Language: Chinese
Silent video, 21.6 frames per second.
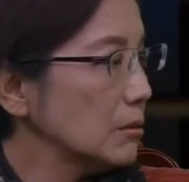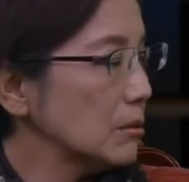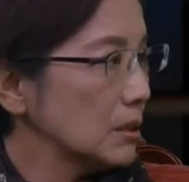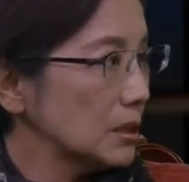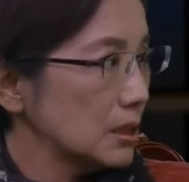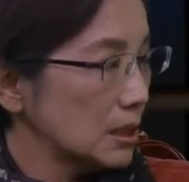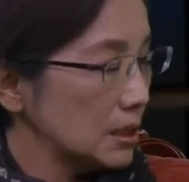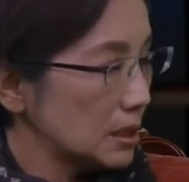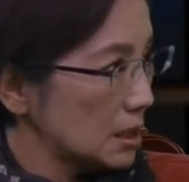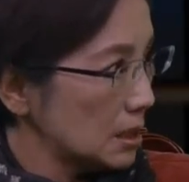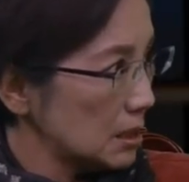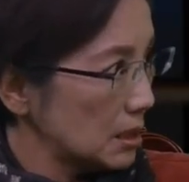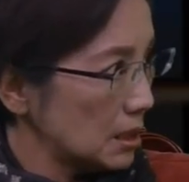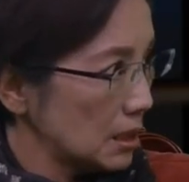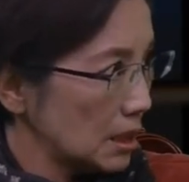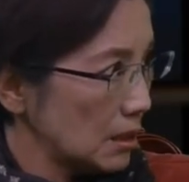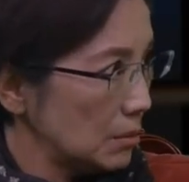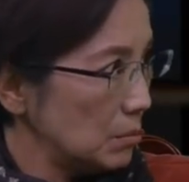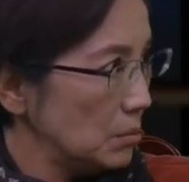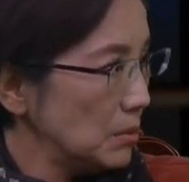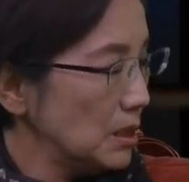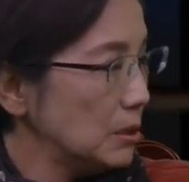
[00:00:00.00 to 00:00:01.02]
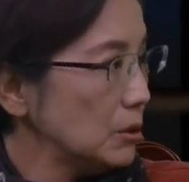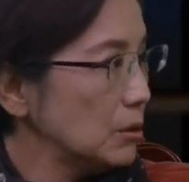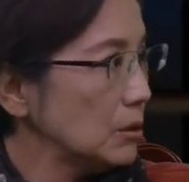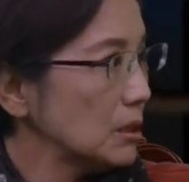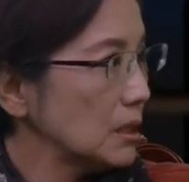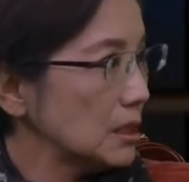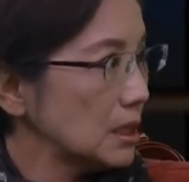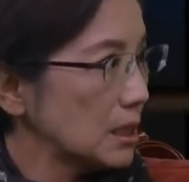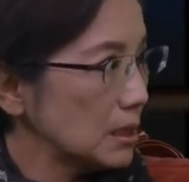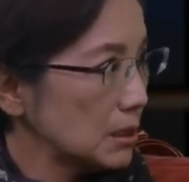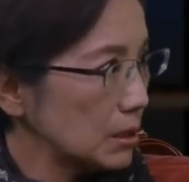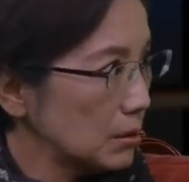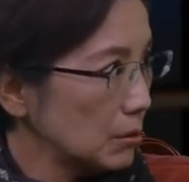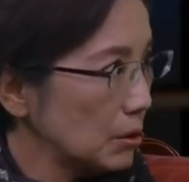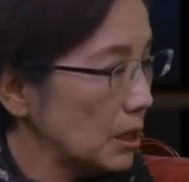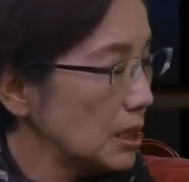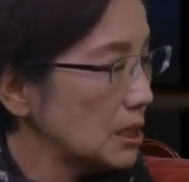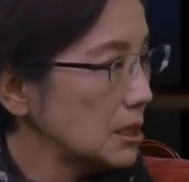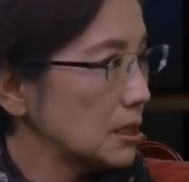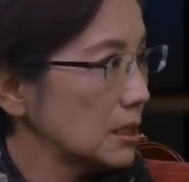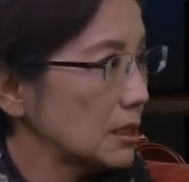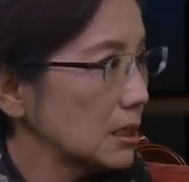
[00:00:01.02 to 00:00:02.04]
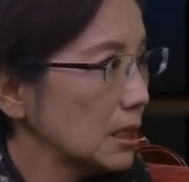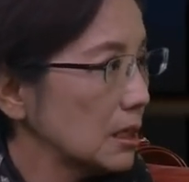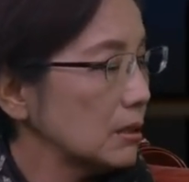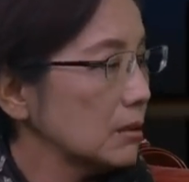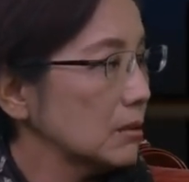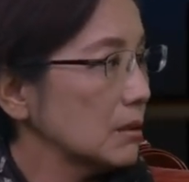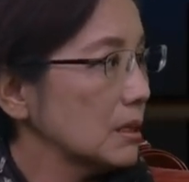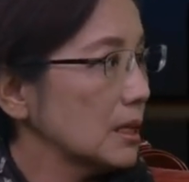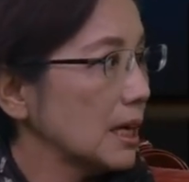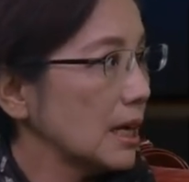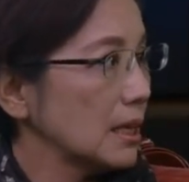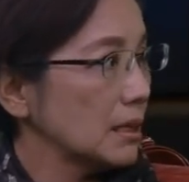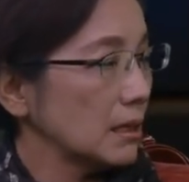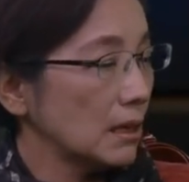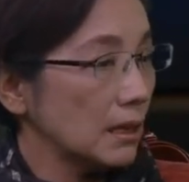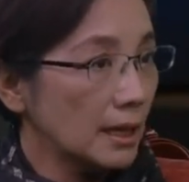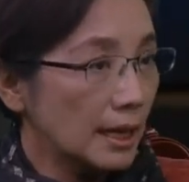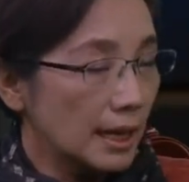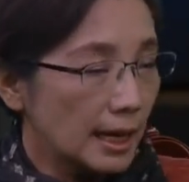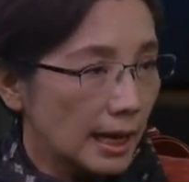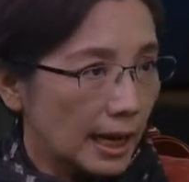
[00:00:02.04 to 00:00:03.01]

或者这是很明确，在原始上都能看到。